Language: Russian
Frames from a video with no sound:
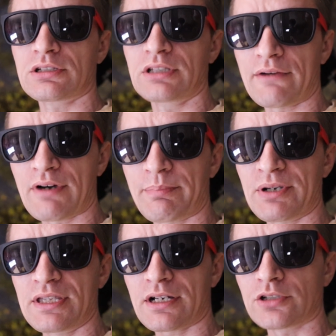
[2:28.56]
глава
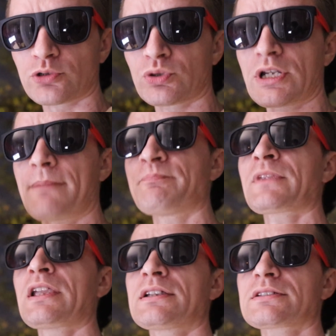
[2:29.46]
приехал туда,
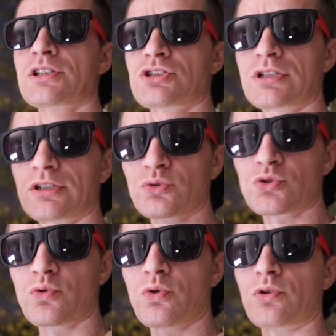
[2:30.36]
значит, на эту
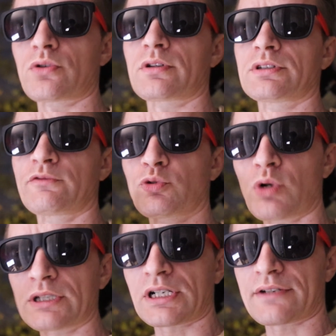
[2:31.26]
скорую, на
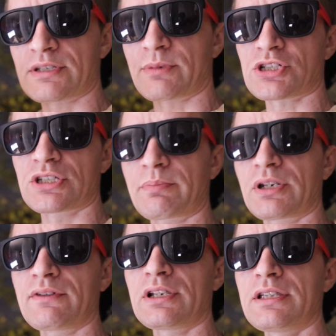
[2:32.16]
эвакуаторах все машины
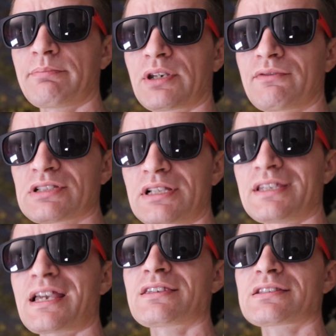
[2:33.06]
перевели, перевезли,
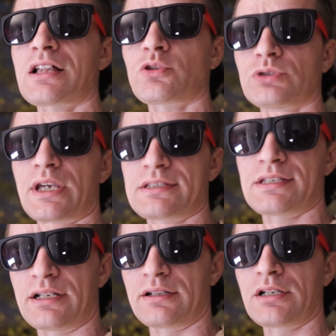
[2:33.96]
и я не знал, куда их
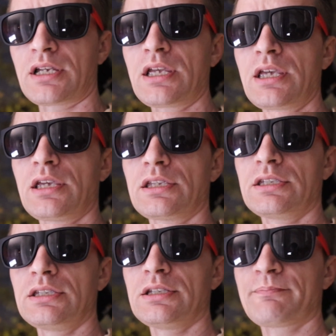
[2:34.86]
дели.
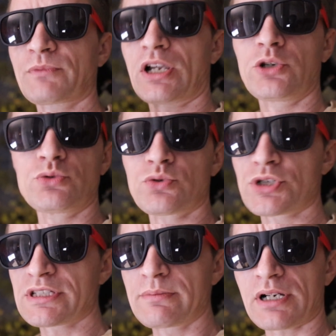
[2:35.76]
И люди
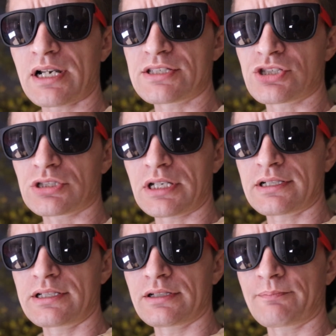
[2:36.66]
уже собирались,
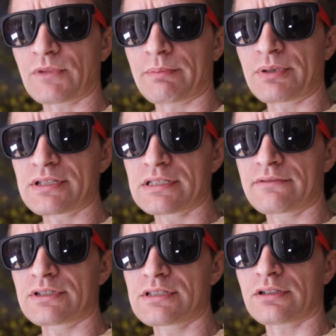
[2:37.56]
читатели
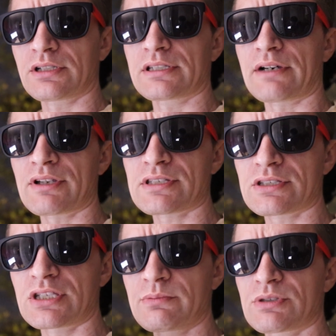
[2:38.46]
призывы делали, давайте
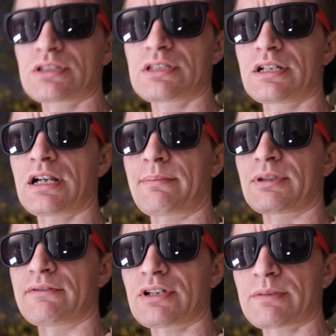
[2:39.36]
скинемся
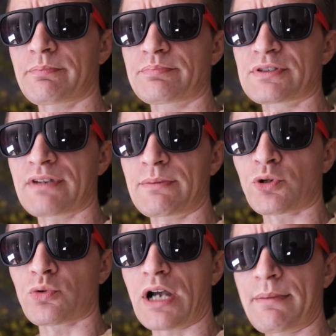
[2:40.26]
деньгами, давайте своими
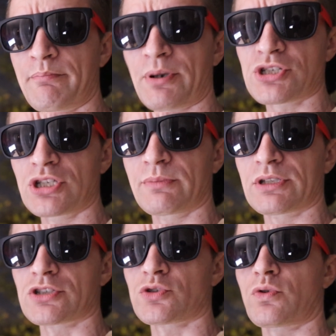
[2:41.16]
руками починим
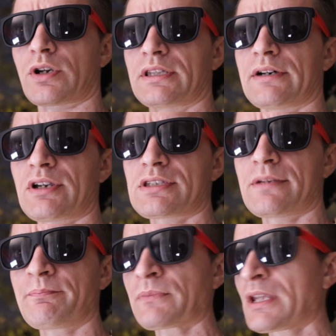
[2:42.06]
эти скорые,
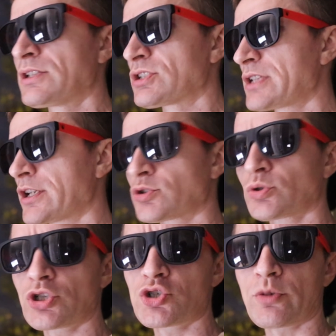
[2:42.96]
давайте, не знаю,
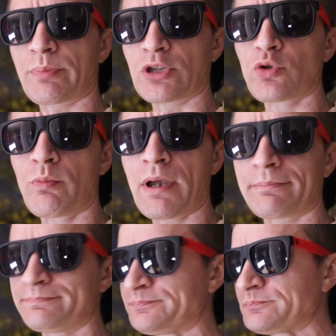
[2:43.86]
что-то еще
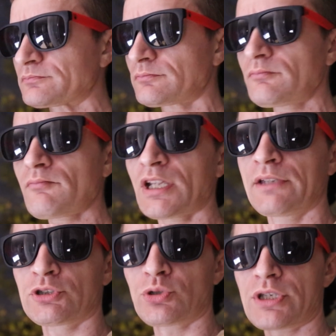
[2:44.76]
придумаем.
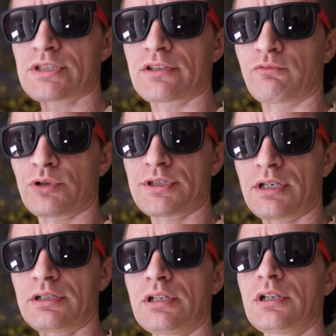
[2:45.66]
И в итоге
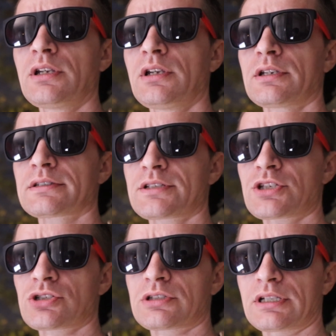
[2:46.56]
сегодня
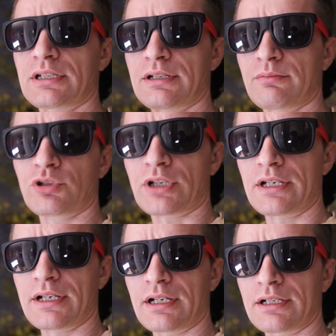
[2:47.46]
значит, э, мой
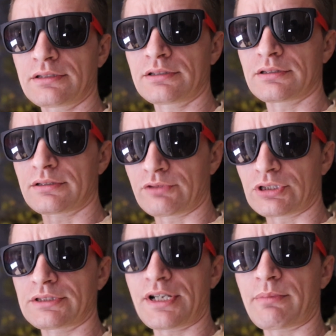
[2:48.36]
коллега э,
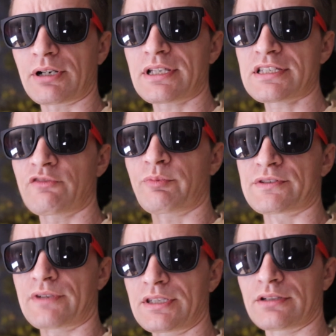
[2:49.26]
вот Андрей Мордасов
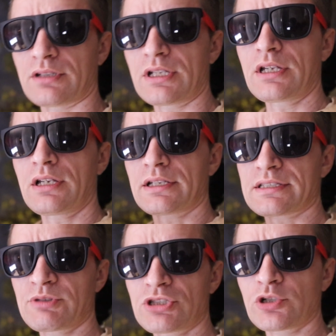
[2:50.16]
позвонил
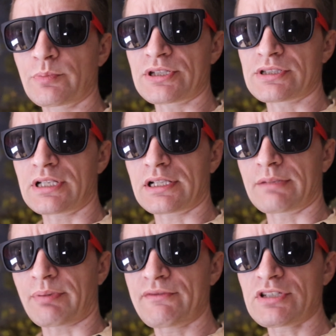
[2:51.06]
заместителю
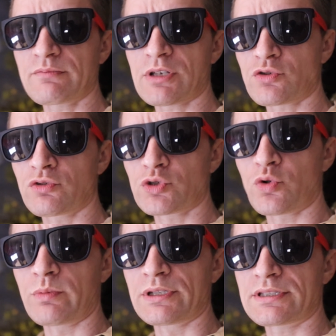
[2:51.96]
председателя правительства
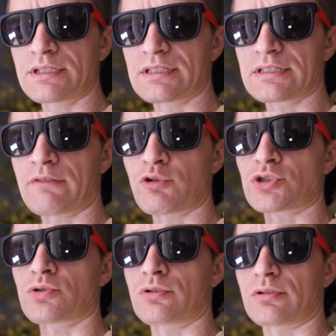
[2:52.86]
Московской области из-за того,
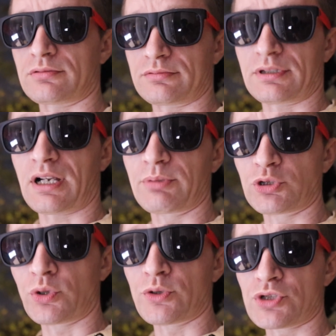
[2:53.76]
что как бы
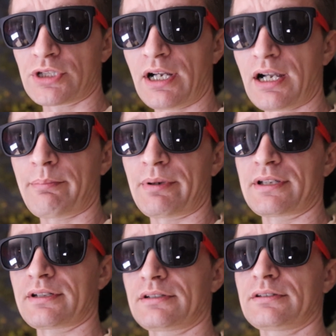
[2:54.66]
то и уже
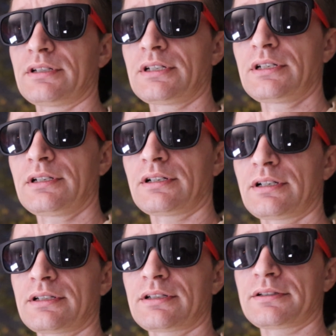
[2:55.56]
накапали
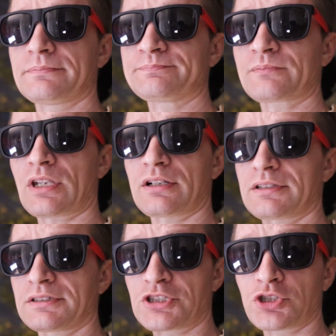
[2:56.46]
э,
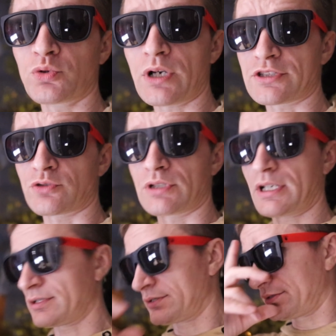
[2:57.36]
на ситуацию,
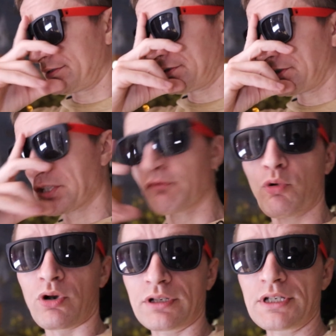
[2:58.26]
да, на
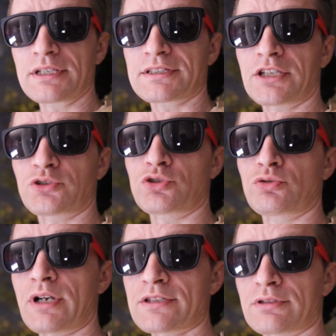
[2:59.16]
него за эту
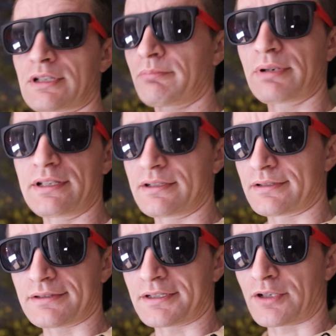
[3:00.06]
ситуацию, там
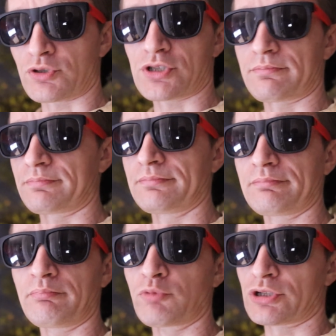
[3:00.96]
были, короче,
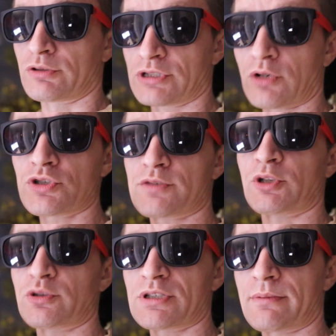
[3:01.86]
он захочет,
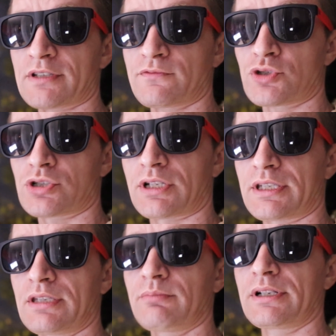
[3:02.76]
потом сам озвучит,
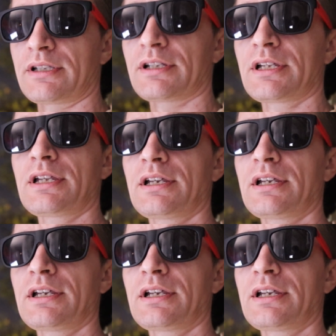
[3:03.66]
какие были